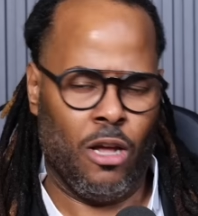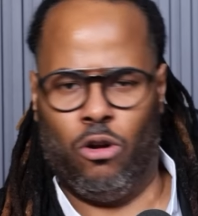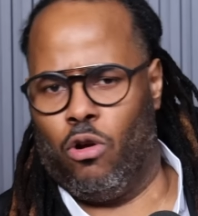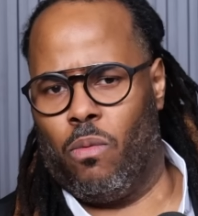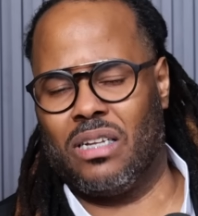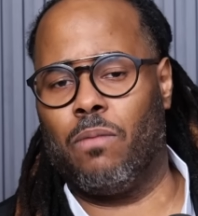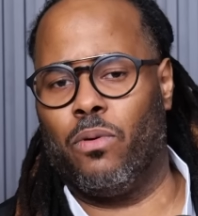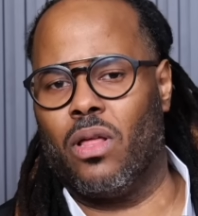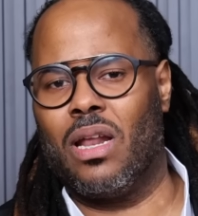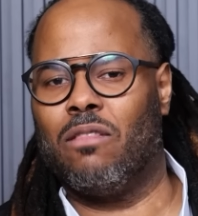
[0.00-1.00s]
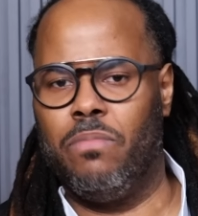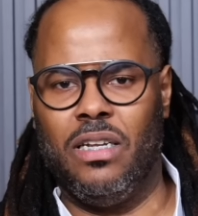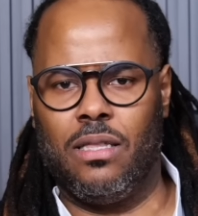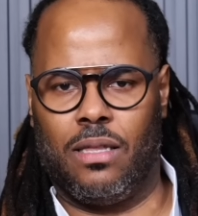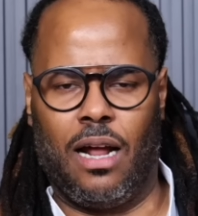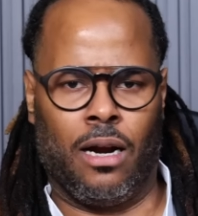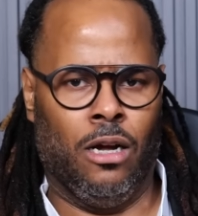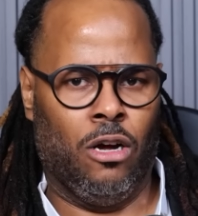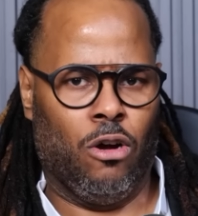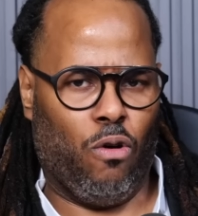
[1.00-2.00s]
lo vas a poder administrar
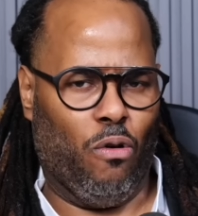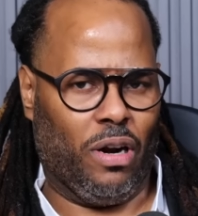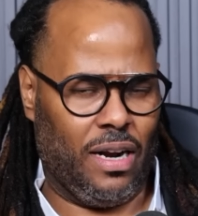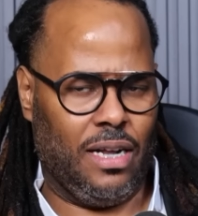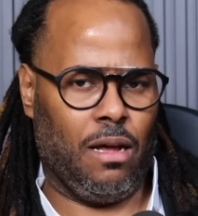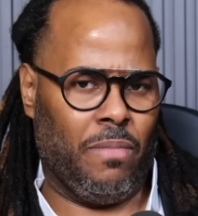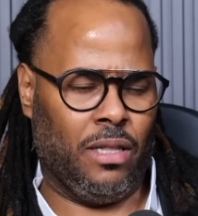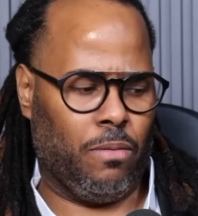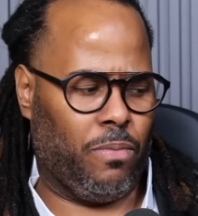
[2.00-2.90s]
correctamente.